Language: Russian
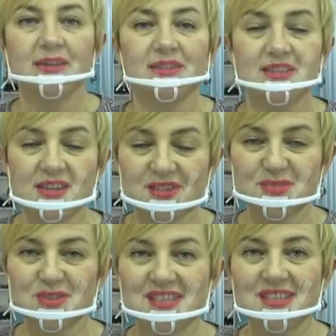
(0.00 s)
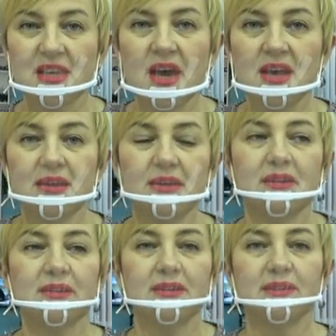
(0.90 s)
Здравствуйте,
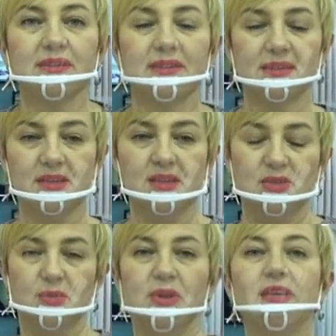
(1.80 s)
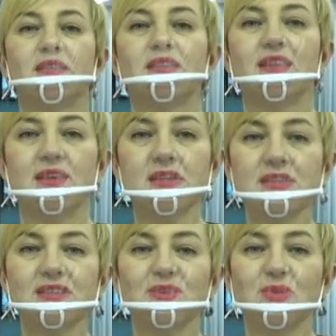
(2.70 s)
я э, Юлия
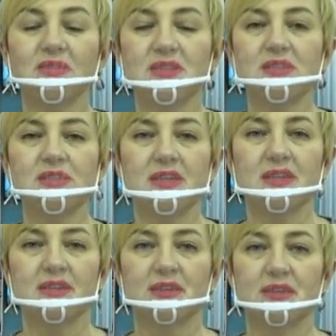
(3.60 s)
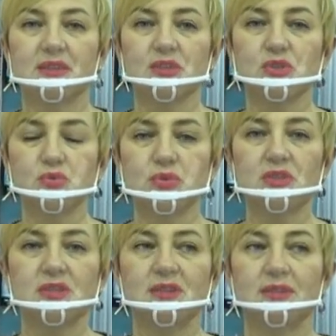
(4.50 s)
Санаяс, руководитель э,
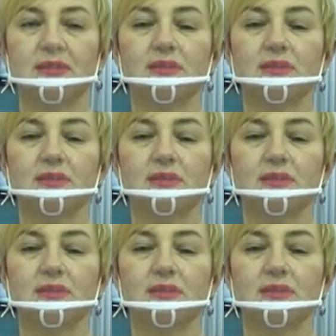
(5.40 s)
студии,